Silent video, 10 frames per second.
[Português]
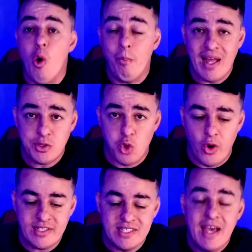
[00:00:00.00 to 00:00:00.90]

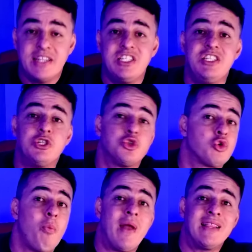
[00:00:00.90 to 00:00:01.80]
completões de
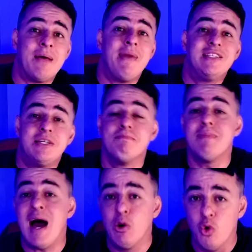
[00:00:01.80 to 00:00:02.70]
nichos completamente
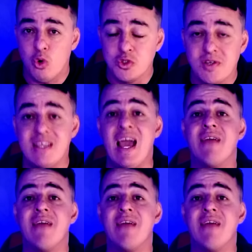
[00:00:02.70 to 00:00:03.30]
malucos